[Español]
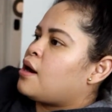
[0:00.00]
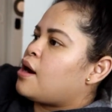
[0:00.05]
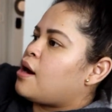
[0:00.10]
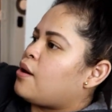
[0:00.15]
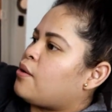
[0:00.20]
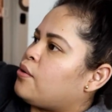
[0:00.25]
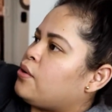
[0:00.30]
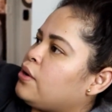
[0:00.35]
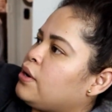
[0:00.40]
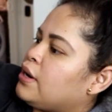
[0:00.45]

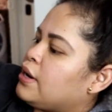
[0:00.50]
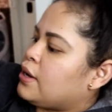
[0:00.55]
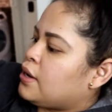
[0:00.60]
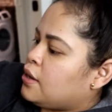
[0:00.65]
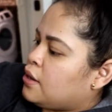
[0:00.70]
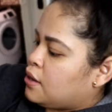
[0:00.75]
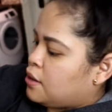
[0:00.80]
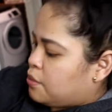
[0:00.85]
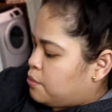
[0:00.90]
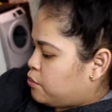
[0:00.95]
Ahora
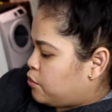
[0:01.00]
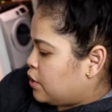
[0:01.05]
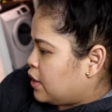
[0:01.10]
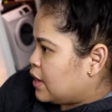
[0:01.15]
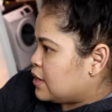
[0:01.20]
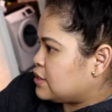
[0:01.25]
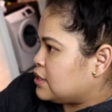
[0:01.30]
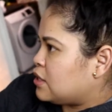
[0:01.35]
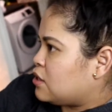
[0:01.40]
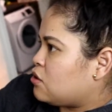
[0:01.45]
voy
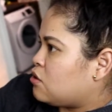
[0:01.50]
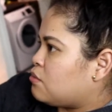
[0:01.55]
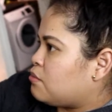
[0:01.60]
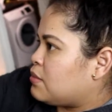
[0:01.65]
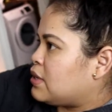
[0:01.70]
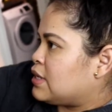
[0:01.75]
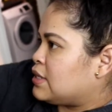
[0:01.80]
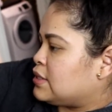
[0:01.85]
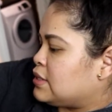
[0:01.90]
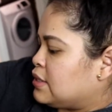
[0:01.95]
a hacerlo
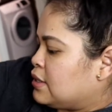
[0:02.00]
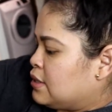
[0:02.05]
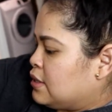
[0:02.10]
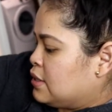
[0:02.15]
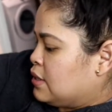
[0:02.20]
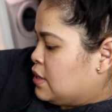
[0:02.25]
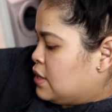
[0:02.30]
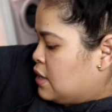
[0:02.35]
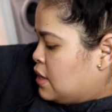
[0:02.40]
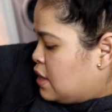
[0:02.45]
más,
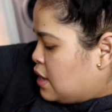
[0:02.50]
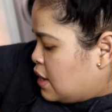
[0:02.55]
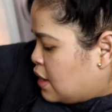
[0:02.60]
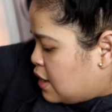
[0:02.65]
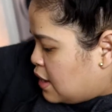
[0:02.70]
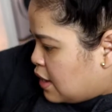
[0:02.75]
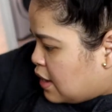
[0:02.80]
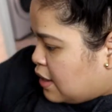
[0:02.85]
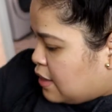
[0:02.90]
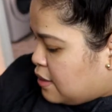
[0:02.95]

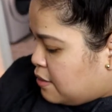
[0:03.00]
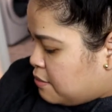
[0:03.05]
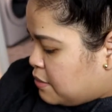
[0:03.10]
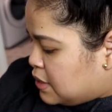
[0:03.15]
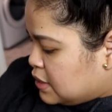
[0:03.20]
que quede